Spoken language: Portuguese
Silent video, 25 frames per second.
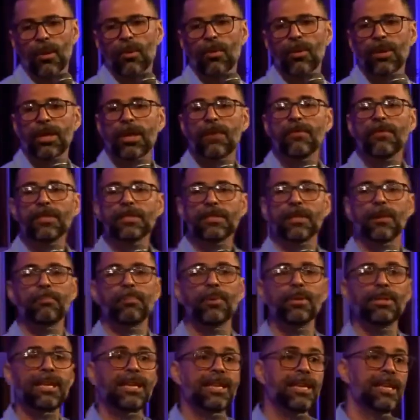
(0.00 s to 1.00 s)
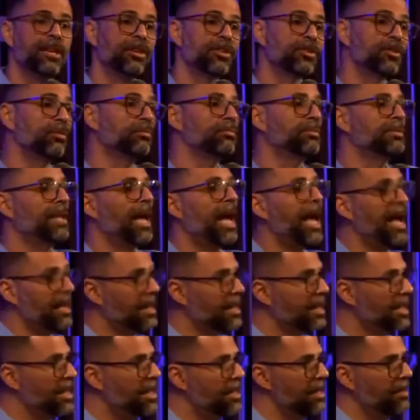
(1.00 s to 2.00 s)
o que você poderia juntar
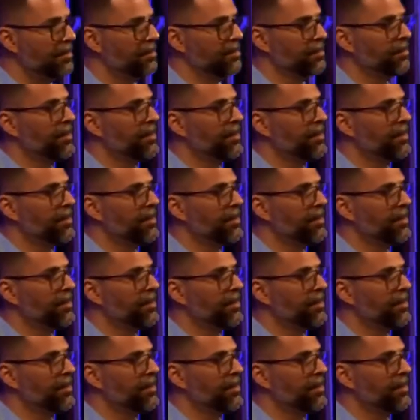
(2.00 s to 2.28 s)
aqui